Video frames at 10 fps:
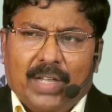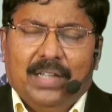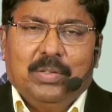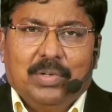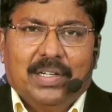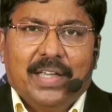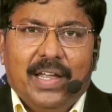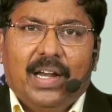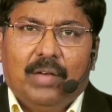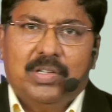அது உங்களுக்கு
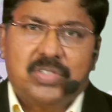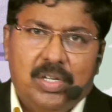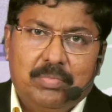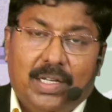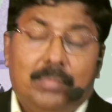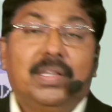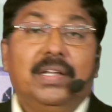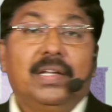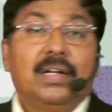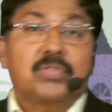ஏன் அவசியம்
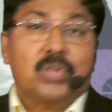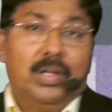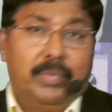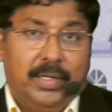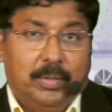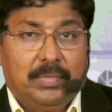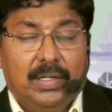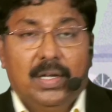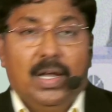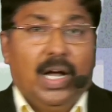என்பதை நீங்கள் சொல்ல வேண்டும்
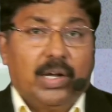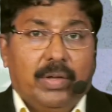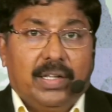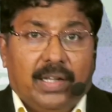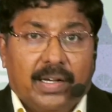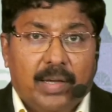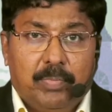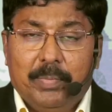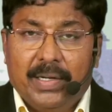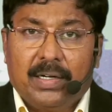ஆகவே நாங்கள்
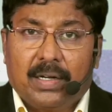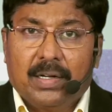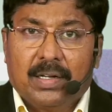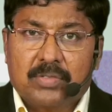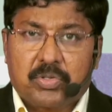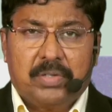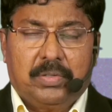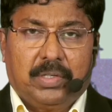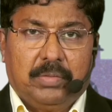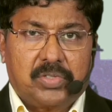எப்பவுமே எங்கள் ட்ரைனிங்கில் சொல்லிக்
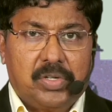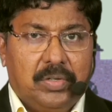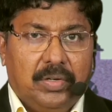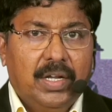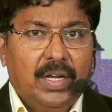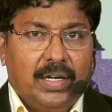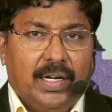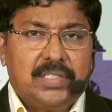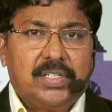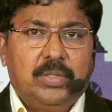கொடுக்குற விஷயம்
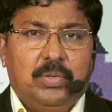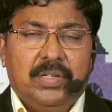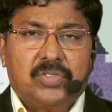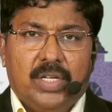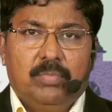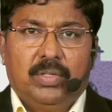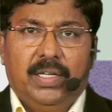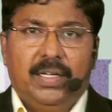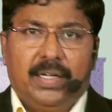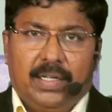நற்செய்தி ஊழியம் செய்யும்
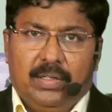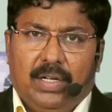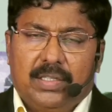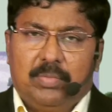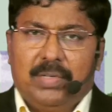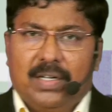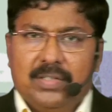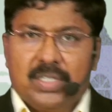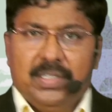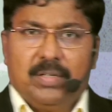போதே நீங்கள்
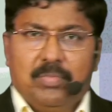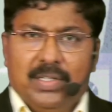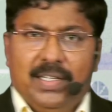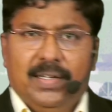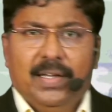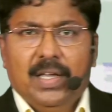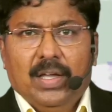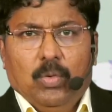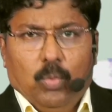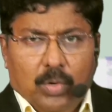ஆத்மாக்களை சந்திக்கும் பொழுதே
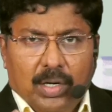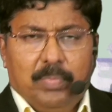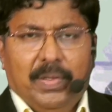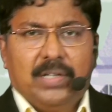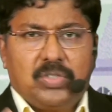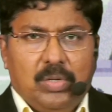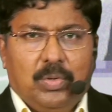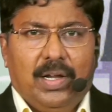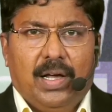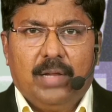உங்கள் பெயர் சொல்லி
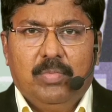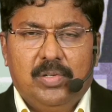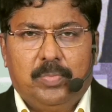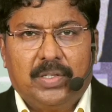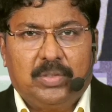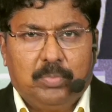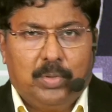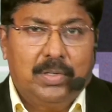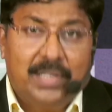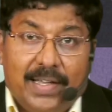உங்களை அறிமுகப்படுத்தும்
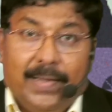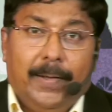பொழுதே